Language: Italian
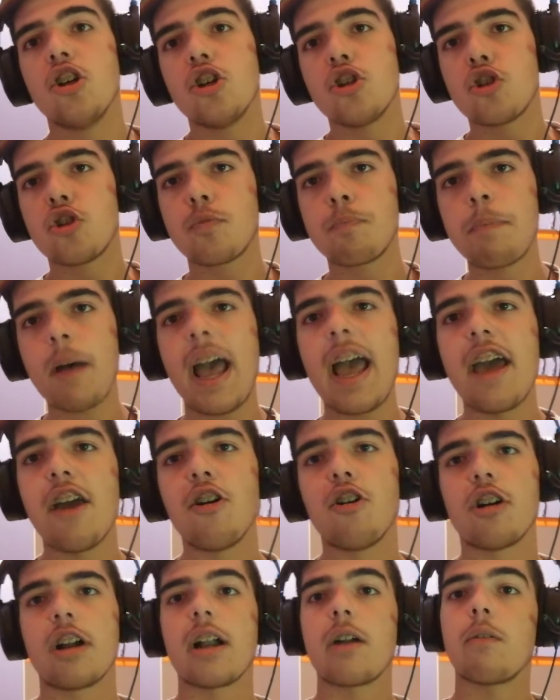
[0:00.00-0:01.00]

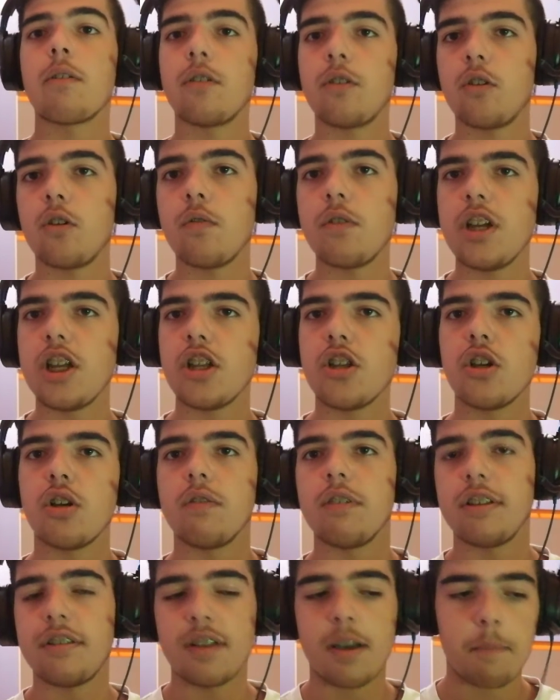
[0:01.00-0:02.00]
spero che questo
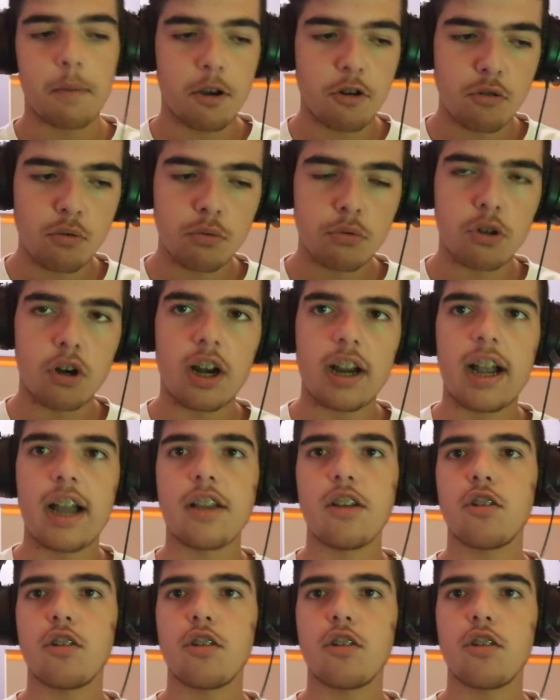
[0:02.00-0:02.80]
video vi sia piaciuto, raga.